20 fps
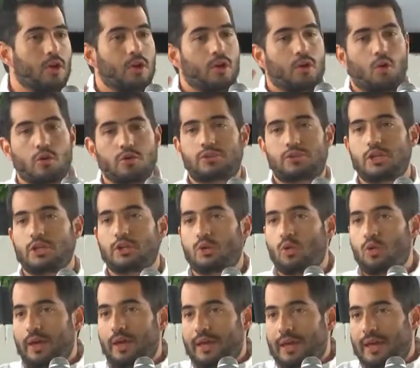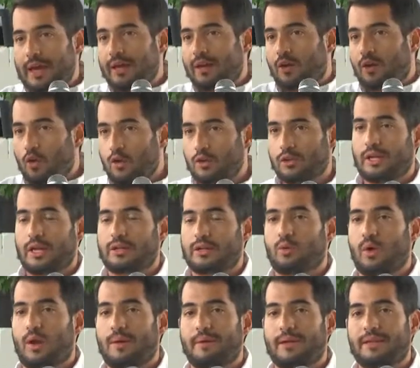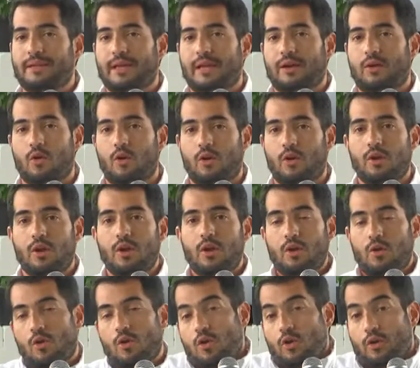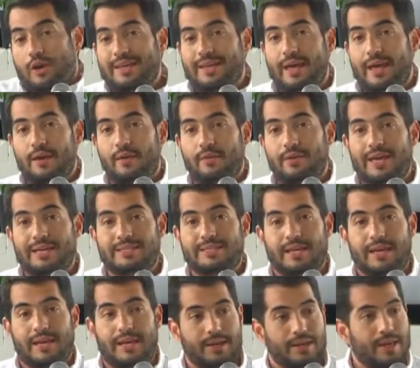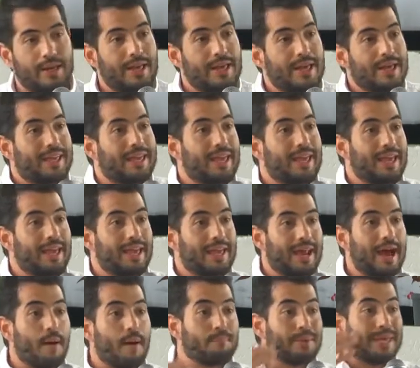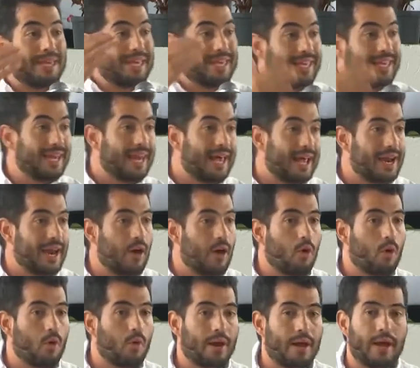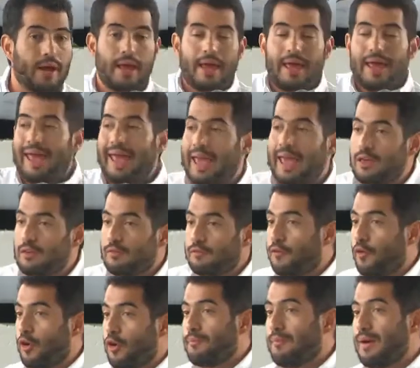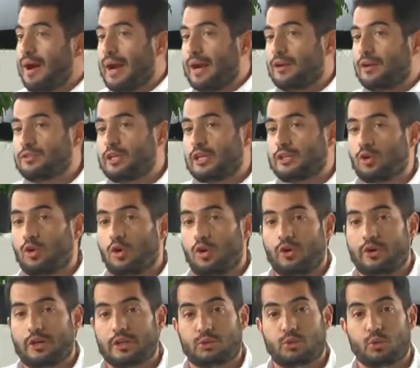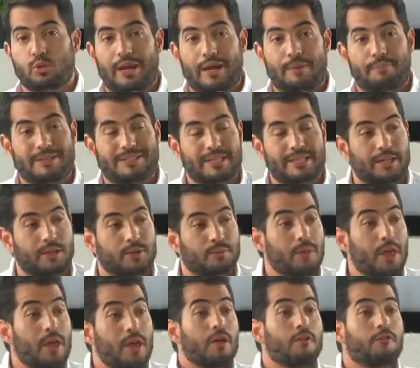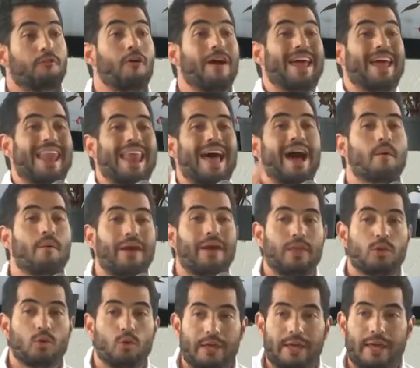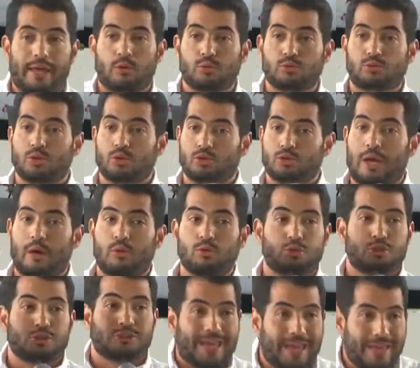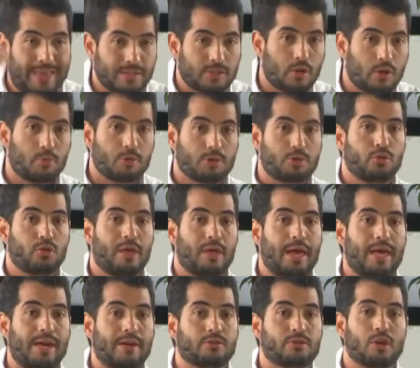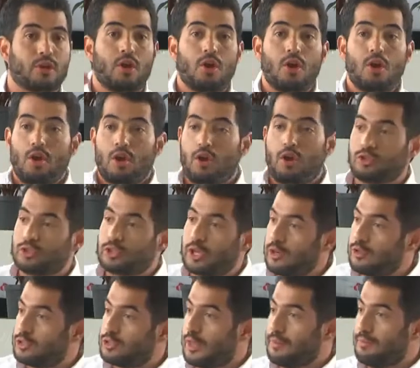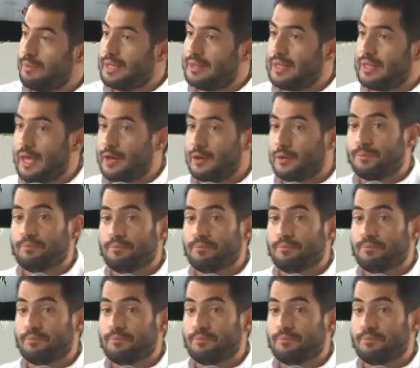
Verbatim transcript: constituían contractualmente con, con lo que ella debía hacer, que era vigilar la obra e informarnos de todo lo que estuviera pasando. Fue la obeduría, o sea, ustedes como ciudadanos, los que nos advirtieron.